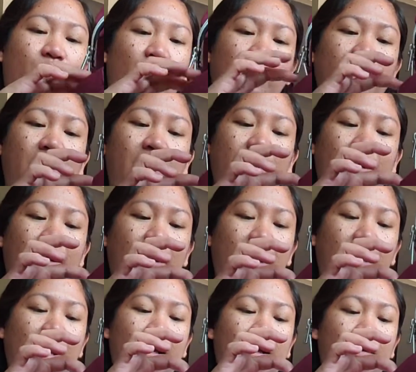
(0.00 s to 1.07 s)
pwedeng
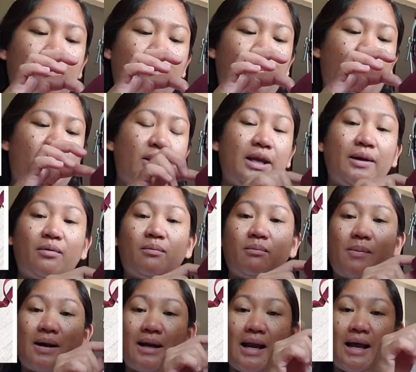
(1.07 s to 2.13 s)
ilagay, pwedeng
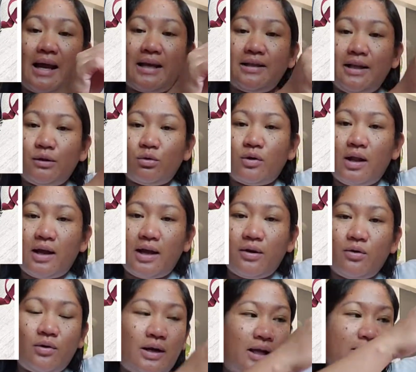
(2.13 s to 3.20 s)
maglagay dito ng
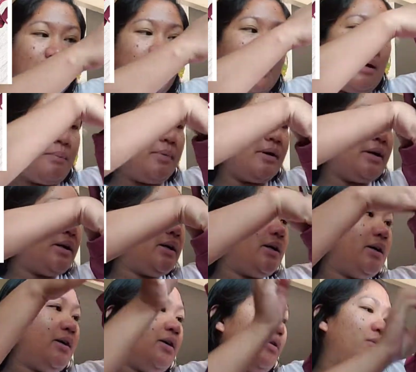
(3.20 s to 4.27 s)
ano, ng
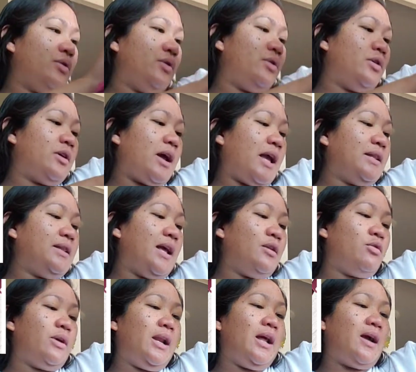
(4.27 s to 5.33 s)
diaper or kahit
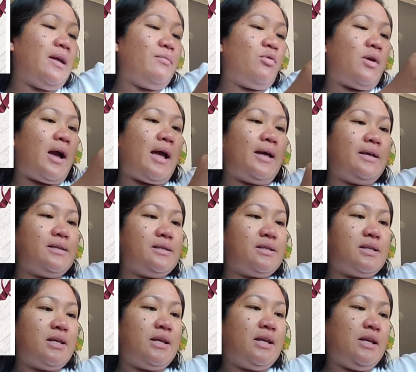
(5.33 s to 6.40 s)
anong ilagay mo guys.
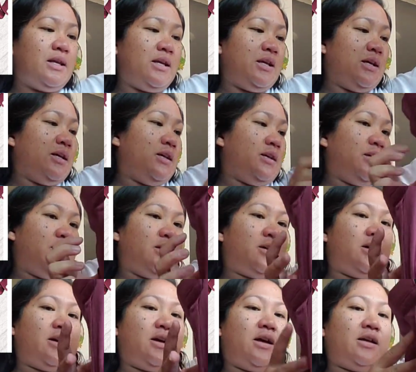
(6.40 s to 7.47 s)

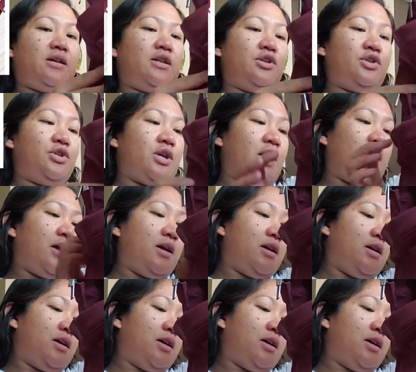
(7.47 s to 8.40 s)
Ayan siya.